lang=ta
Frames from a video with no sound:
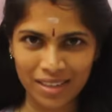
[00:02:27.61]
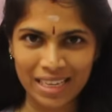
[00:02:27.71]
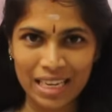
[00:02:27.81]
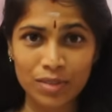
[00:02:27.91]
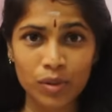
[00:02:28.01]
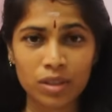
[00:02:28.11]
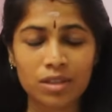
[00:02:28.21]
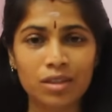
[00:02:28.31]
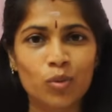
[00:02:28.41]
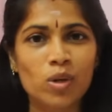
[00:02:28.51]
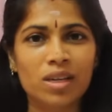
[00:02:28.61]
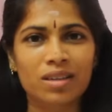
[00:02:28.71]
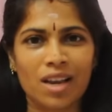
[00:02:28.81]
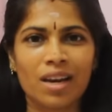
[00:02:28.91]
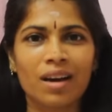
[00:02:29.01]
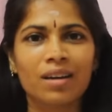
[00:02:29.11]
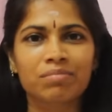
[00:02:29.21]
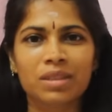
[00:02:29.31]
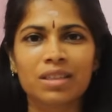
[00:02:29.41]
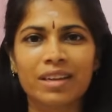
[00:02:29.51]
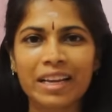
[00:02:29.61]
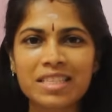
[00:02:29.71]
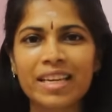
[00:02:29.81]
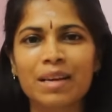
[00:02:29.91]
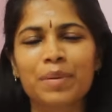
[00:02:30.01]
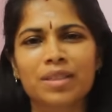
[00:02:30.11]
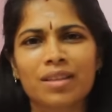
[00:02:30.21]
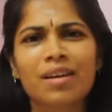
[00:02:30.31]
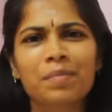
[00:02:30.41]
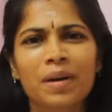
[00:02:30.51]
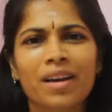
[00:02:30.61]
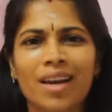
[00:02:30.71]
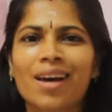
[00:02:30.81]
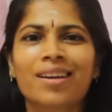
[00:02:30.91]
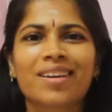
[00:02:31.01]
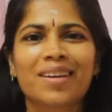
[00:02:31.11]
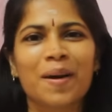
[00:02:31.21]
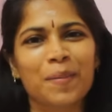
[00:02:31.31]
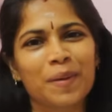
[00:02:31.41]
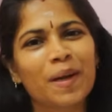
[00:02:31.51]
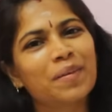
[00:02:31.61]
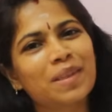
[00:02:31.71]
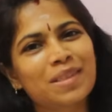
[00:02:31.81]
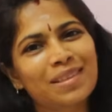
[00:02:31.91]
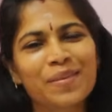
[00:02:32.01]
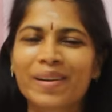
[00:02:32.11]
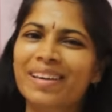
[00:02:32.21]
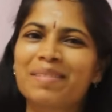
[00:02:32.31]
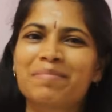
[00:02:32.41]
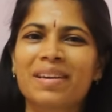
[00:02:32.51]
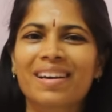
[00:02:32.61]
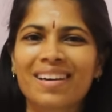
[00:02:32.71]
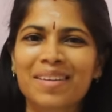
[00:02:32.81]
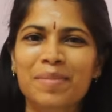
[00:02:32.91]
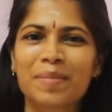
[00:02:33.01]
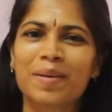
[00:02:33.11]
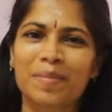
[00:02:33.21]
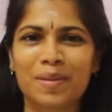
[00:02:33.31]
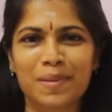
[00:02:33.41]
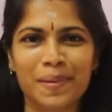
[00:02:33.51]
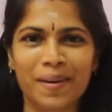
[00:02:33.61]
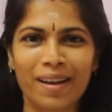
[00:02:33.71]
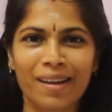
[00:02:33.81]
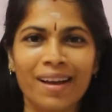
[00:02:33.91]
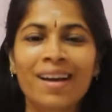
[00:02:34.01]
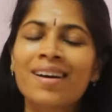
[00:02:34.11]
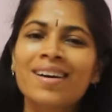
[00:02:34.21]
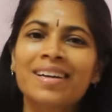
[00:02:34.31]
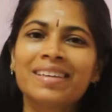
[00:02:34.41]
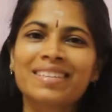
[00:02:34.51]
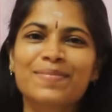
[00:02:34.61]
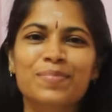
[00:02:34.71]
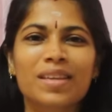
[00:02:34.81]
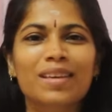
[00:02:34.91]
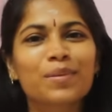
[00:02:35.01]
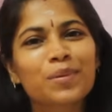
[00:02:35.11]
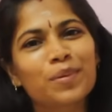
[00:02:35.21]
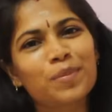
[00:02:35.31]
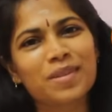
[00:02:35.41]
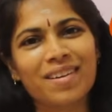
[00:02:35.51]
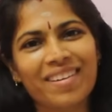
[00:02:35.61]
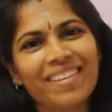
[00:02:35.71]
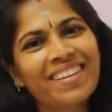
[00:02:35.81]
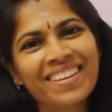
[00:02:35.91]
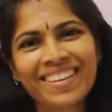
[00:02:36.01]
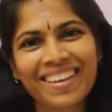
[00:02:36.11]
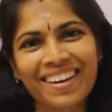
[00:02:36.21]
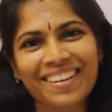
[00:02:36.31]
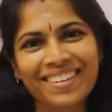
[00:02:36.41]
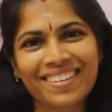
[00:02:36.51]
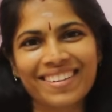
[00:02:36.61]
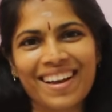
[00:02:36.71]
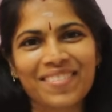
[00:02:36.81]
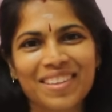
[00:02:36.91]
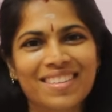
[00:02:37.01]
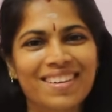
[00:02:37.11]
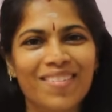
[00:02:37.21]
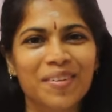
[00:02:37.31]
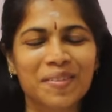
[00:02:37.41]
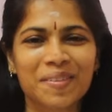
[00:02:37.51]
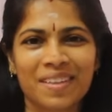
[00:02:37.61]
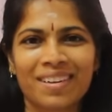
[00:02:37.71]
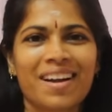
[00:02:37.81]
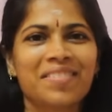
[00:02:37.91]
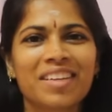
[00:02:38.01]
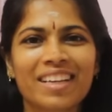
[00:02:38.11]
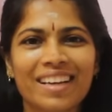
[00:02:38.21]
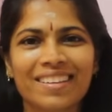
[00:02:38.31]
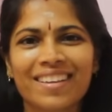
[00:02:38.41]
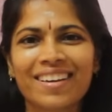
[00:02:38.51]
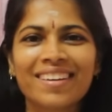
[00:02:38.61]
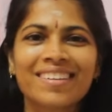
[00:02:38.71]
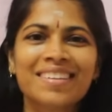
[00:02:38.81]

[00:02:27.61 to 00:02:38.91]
இன்கேஸ் வந்துட்டு உங்களுக்கு நல்லா ரைட் சைடில் படுத்தாதான் தான் இப்போ நல்லா இருக்குது அப்படின்னா வந்துட்டு உங்களுக்கு கேர்ள் பேபி அப்படின்னு சொல்கிறாங்க இதுவும் ரொம்ப சாரி எனக்கு நான் வந்து அவ்வளோ கவனிக்கல இதை